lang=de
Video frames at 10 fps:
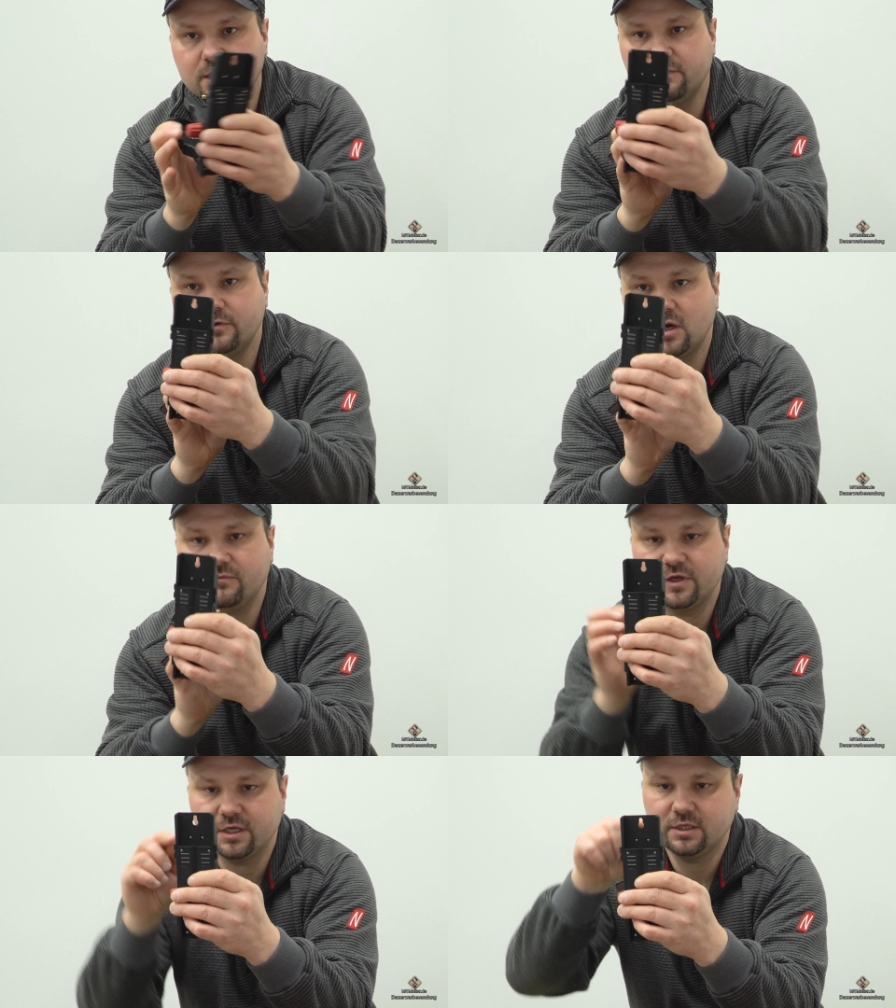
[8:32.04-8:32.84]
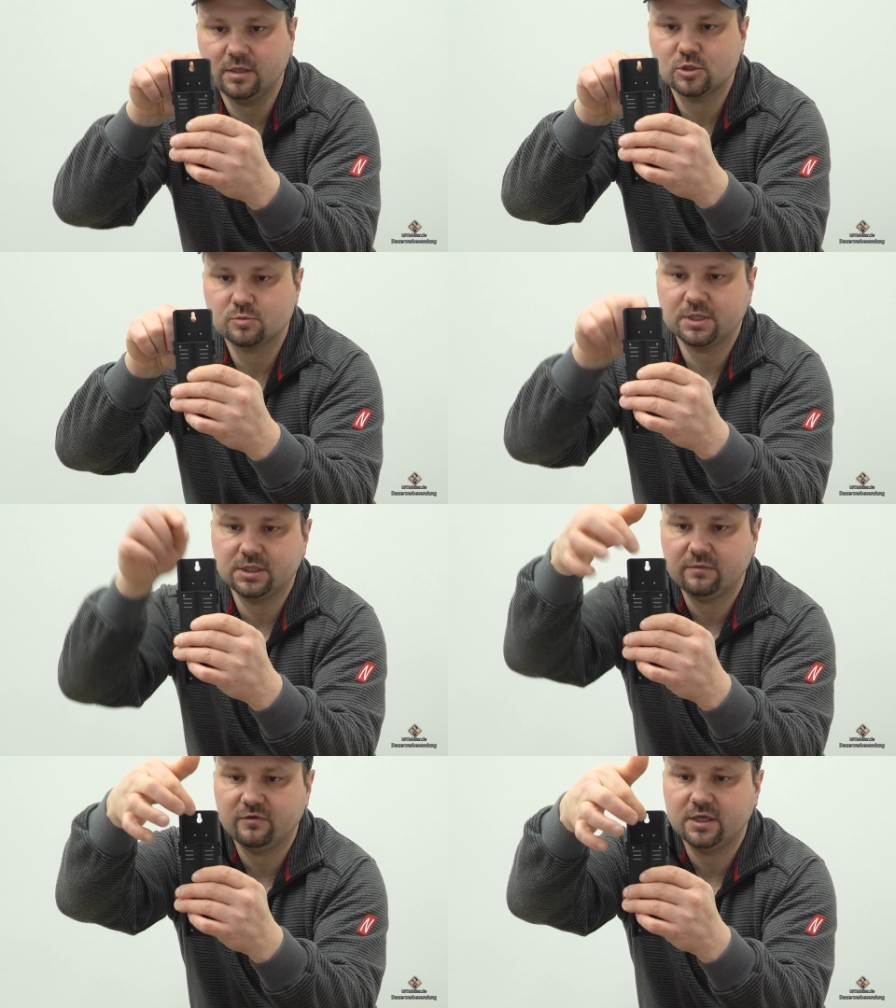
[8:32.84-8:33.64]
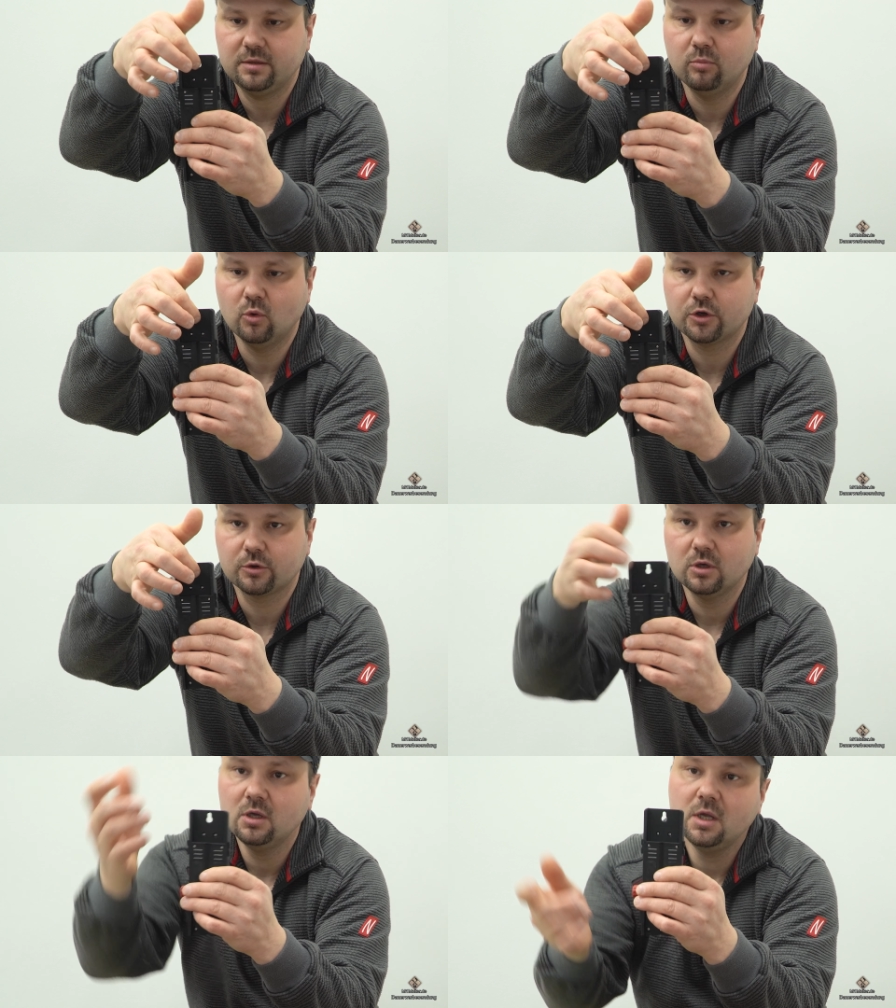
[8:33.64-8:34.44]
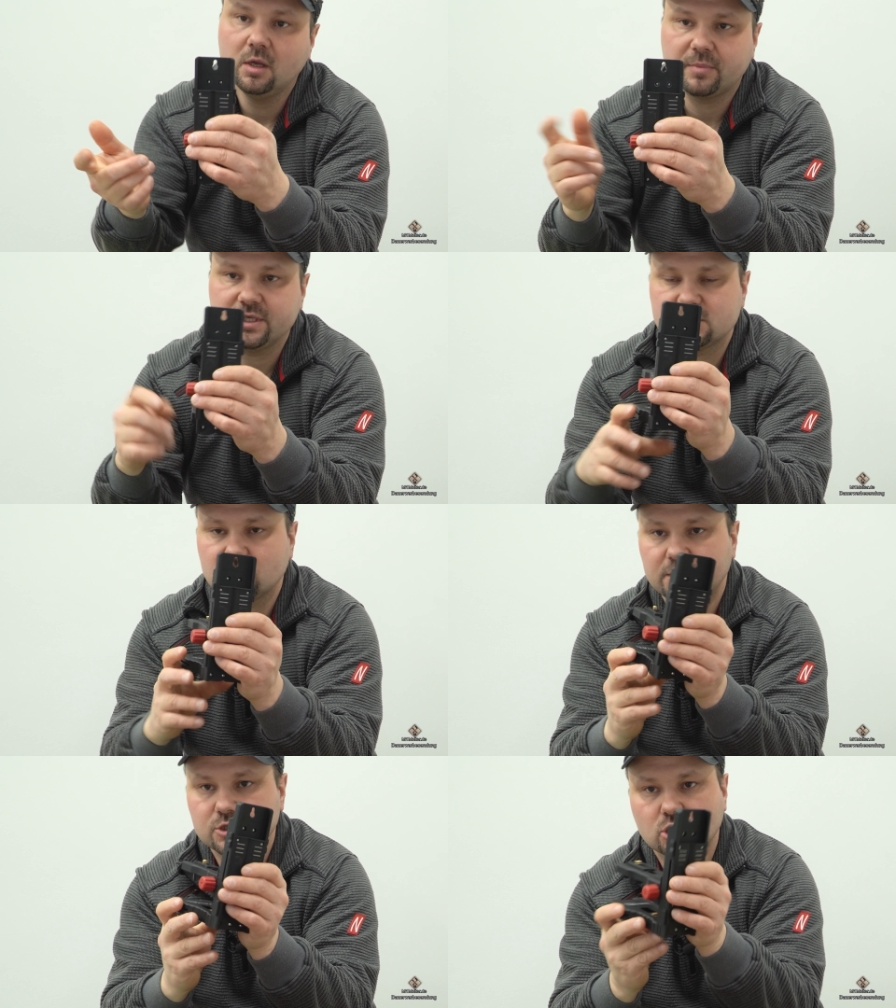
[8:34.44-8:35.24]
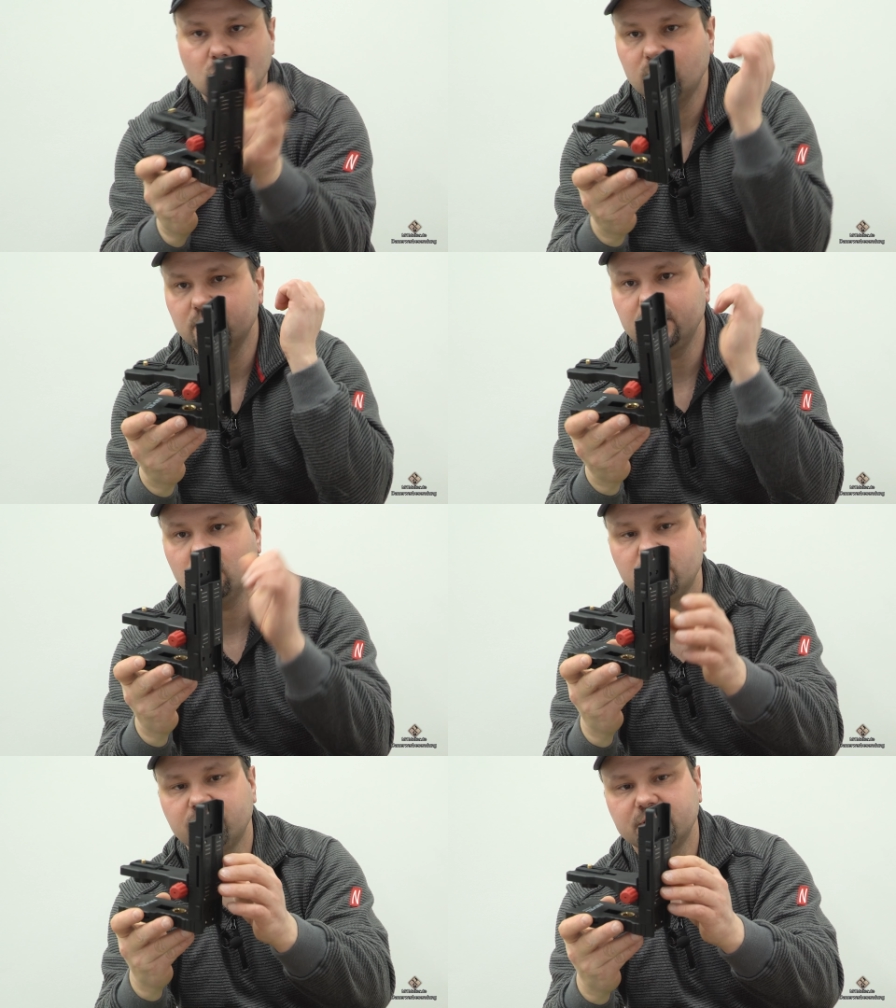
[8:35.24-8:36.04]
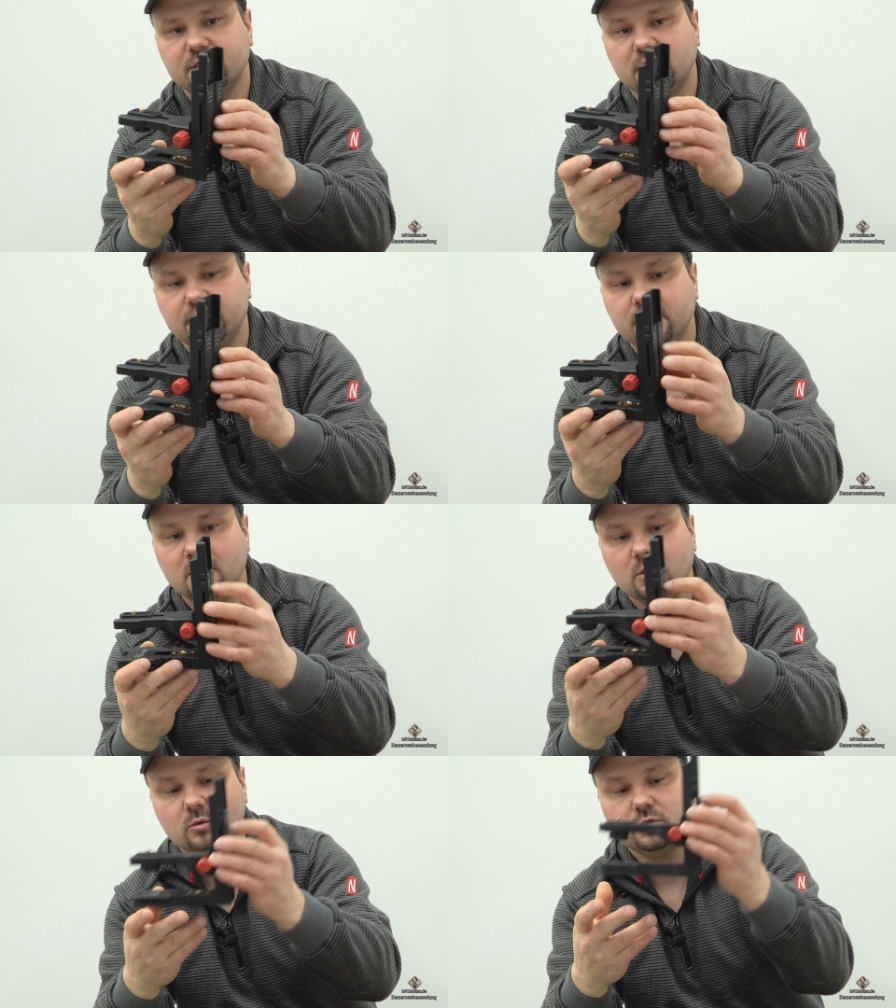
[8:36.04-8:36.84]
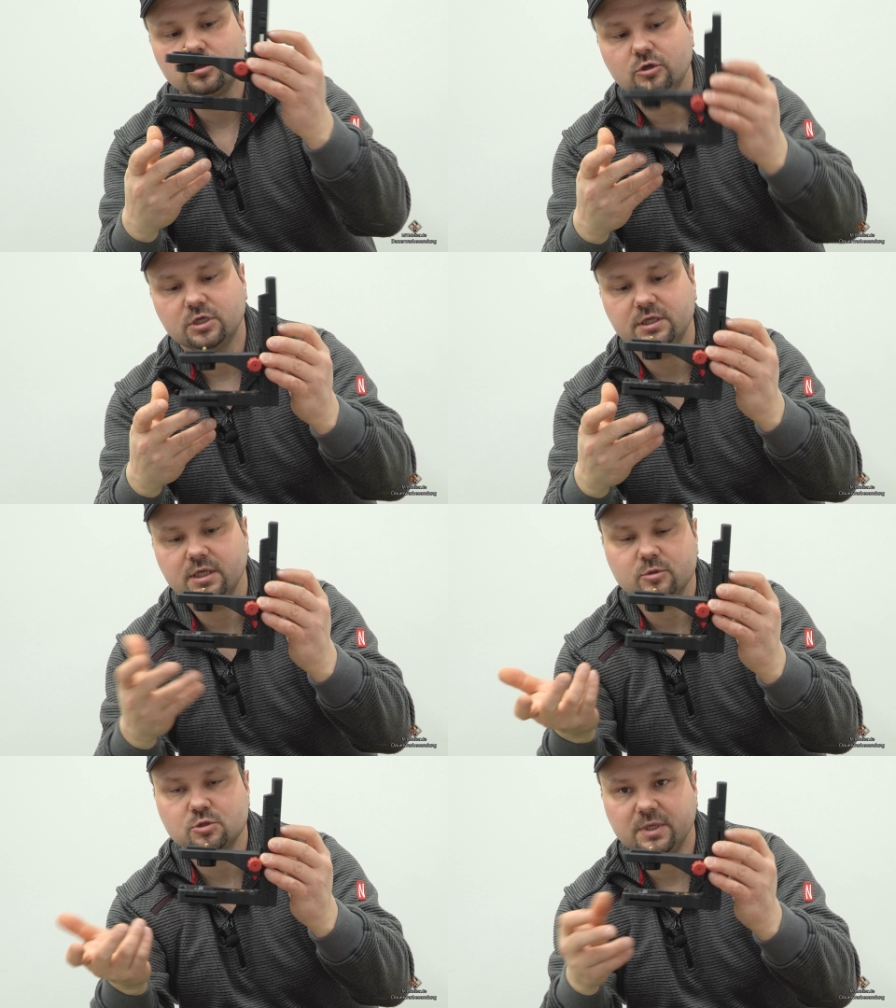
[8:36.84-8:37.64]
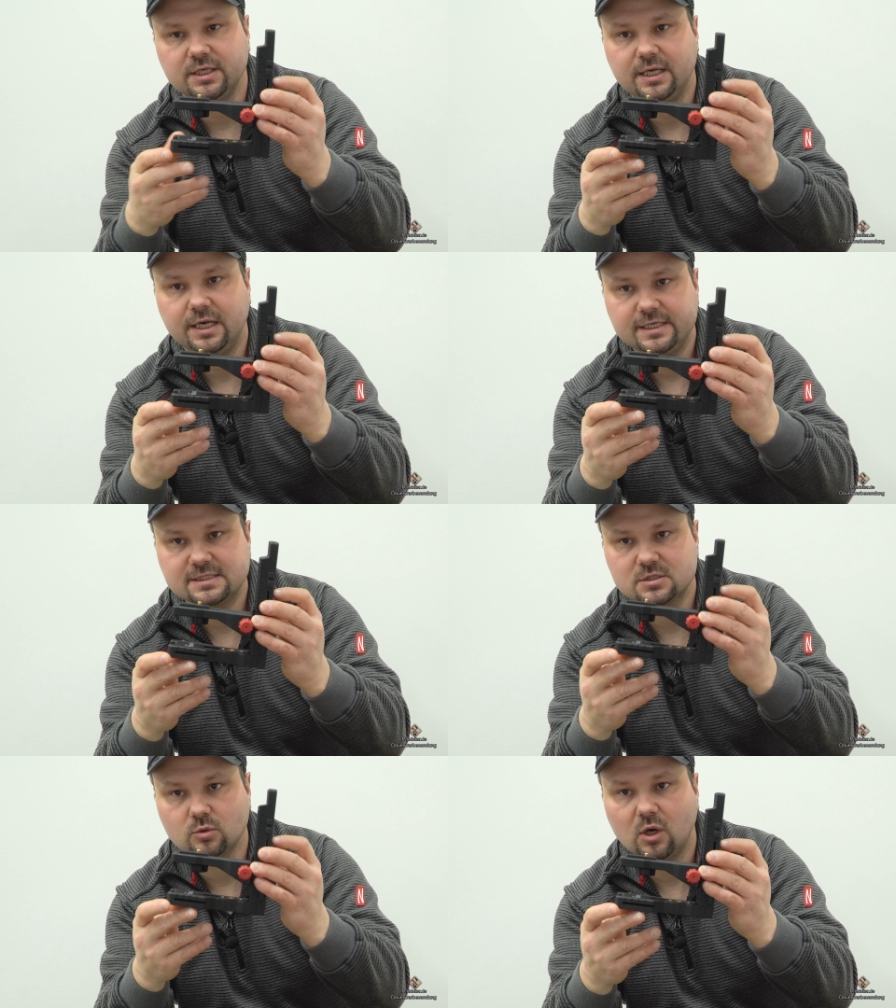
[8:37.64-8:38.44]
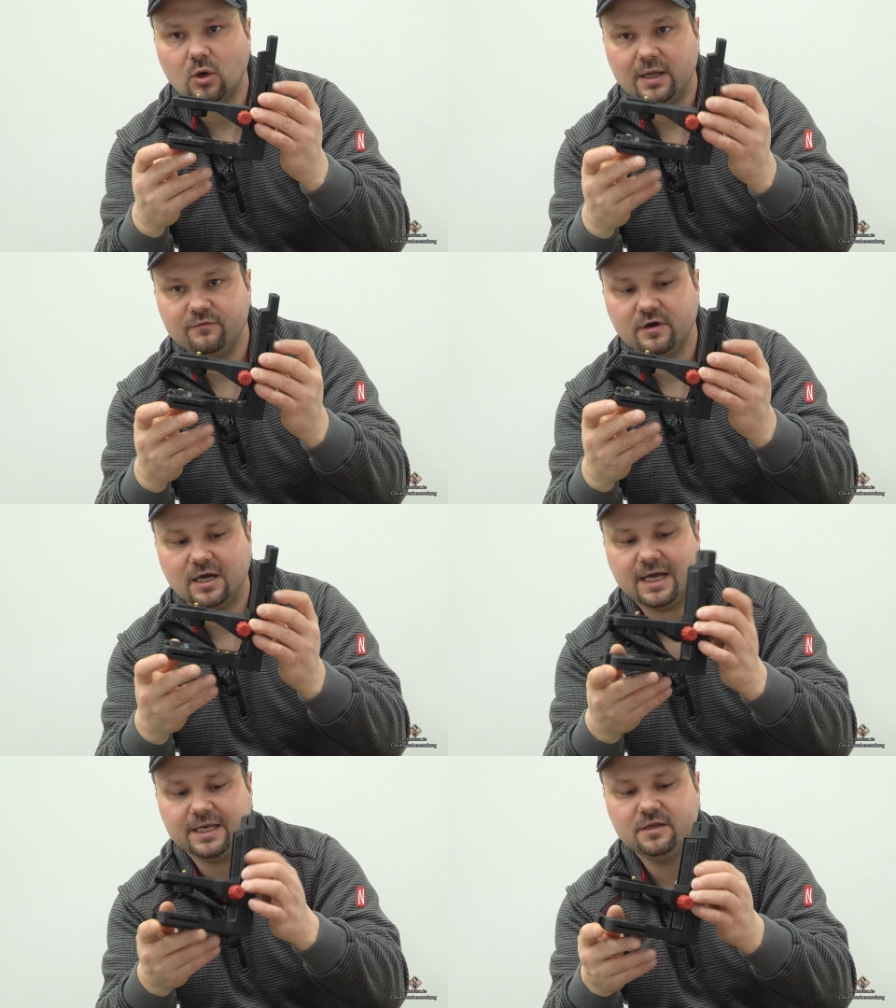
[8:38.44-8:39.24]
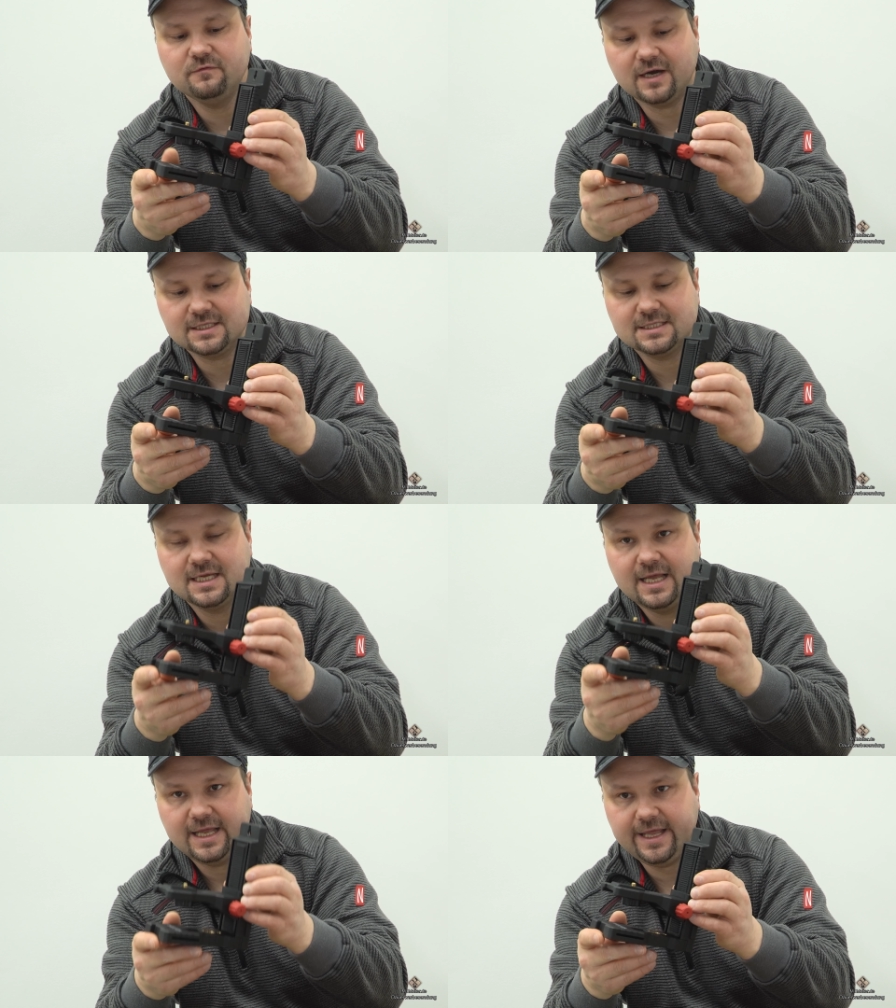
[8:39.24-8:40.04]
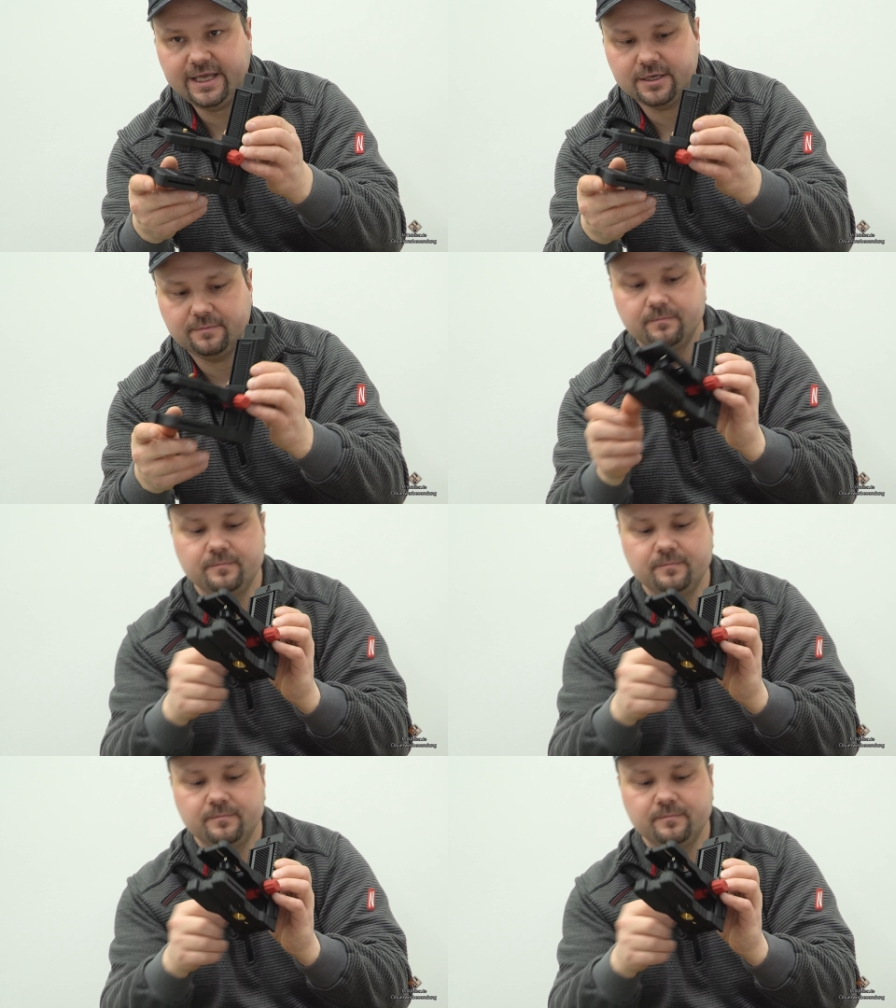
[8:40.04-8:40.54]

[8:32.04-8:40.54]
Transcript: Hierfür haben wir dann dementsprechend einfach eine Bohrung, bringt so eine Schraube in eure Wand ein und könnt dann dementsprechend den Laser so auch einfach an die Wand hängen.